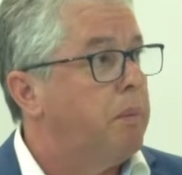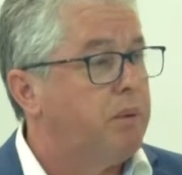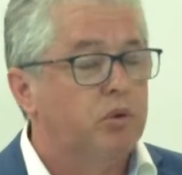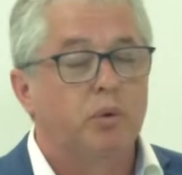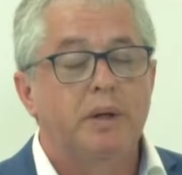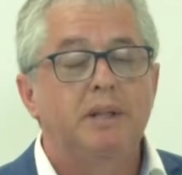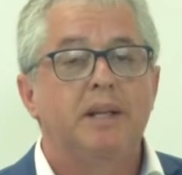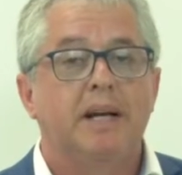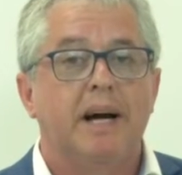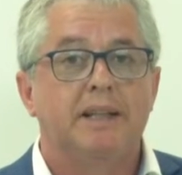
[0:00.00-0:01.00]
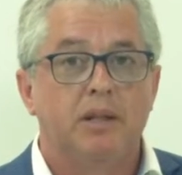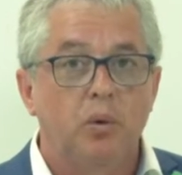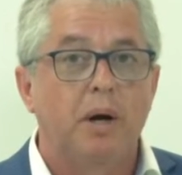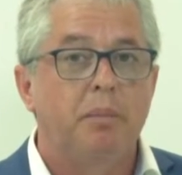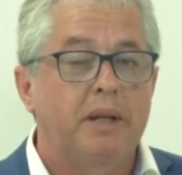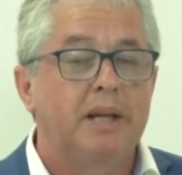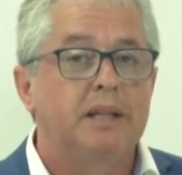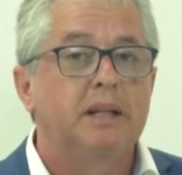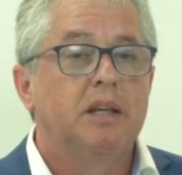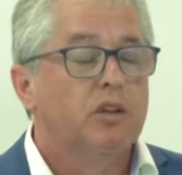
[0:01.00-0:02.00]
uma pessoa indicada no
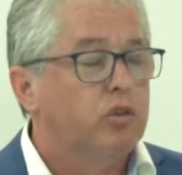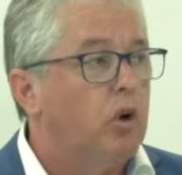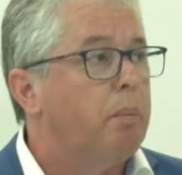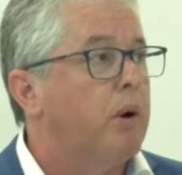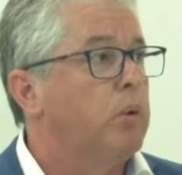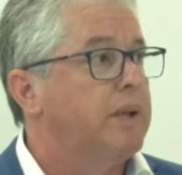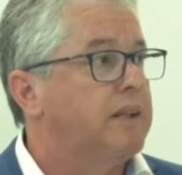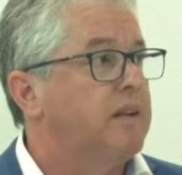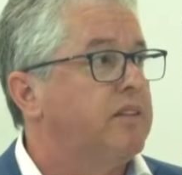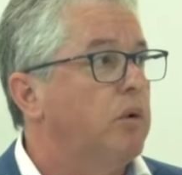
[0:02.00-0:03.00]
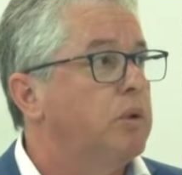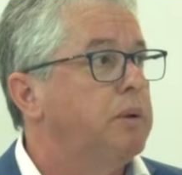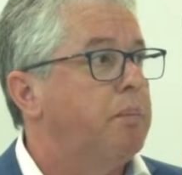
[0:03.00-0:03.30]
gabinete só para cuidar da saúde,